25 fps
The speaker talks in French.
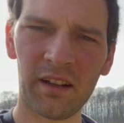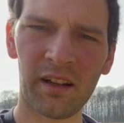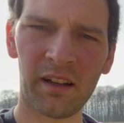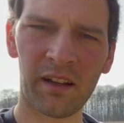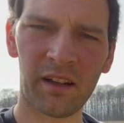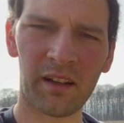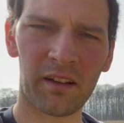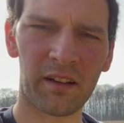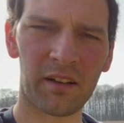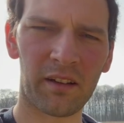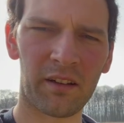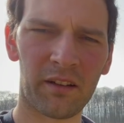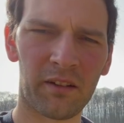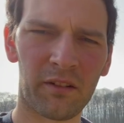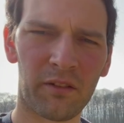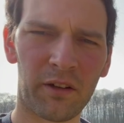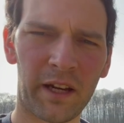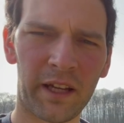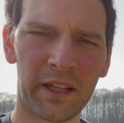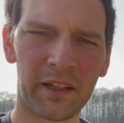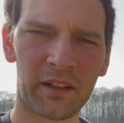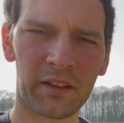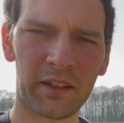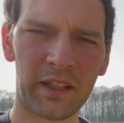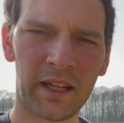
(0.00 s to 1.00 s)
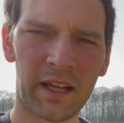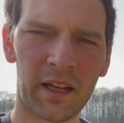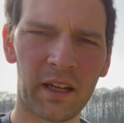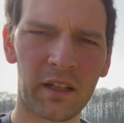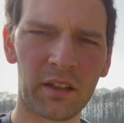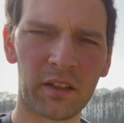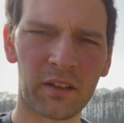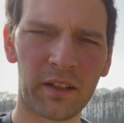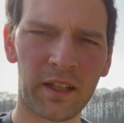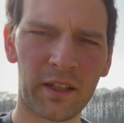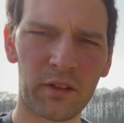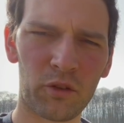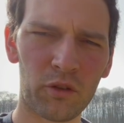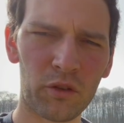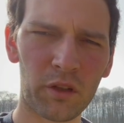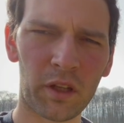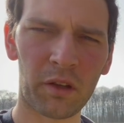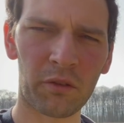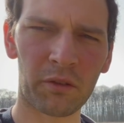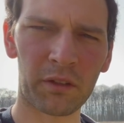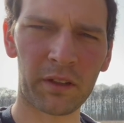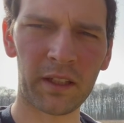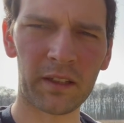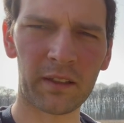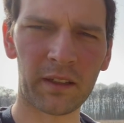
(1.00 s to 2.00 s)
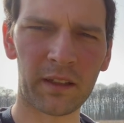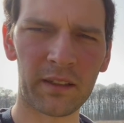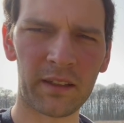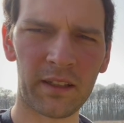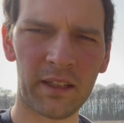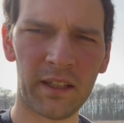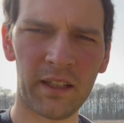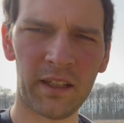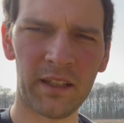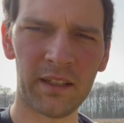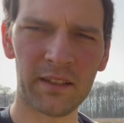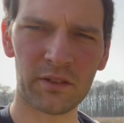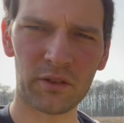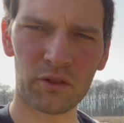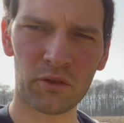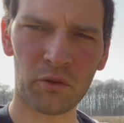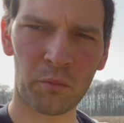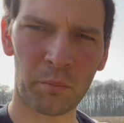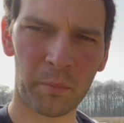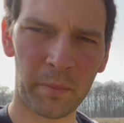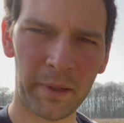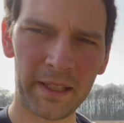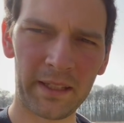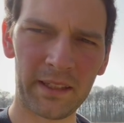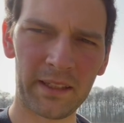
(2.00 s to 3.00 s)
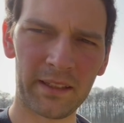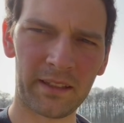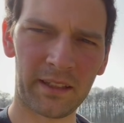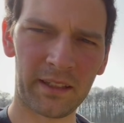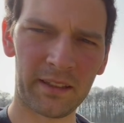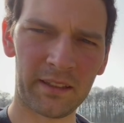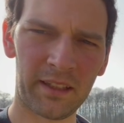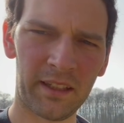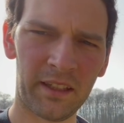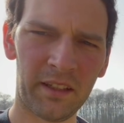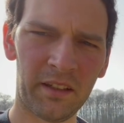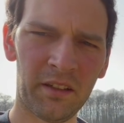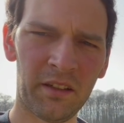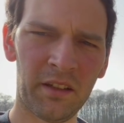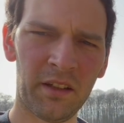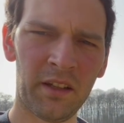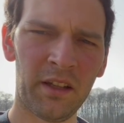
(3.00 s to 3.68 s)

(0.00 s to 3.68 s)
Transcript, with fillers: voilà, il y, en a, il y en a deux qui ont été traitées, les autres n'ont pas été traitées.